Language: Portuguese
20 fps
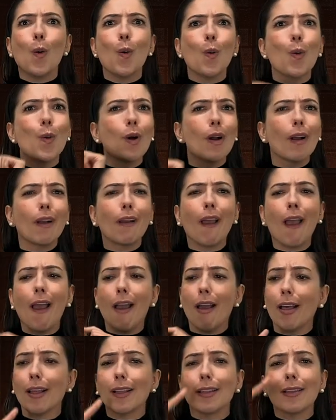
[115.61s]
Pensam
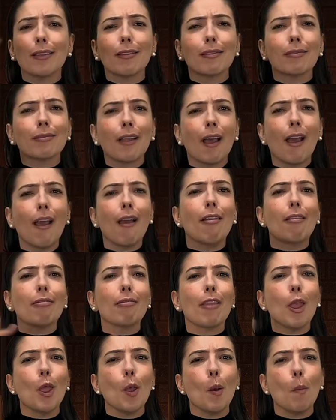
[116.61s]
que lá dentro
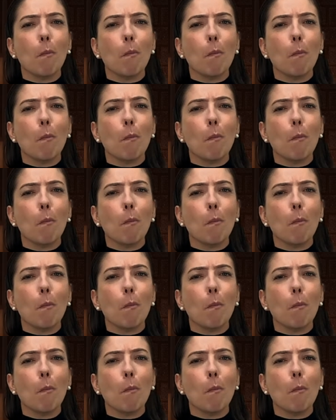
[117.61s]
dessa